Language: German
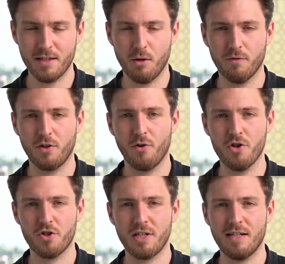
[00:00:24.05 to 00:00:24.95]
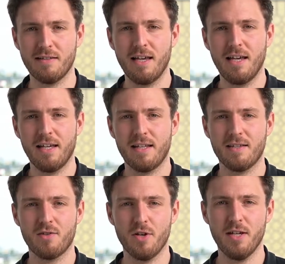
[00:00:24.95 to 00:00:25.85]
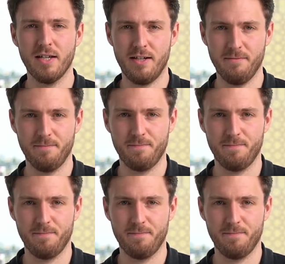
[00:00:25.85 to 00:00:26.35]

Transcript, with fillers: auf den Neustart ins neue Jahr.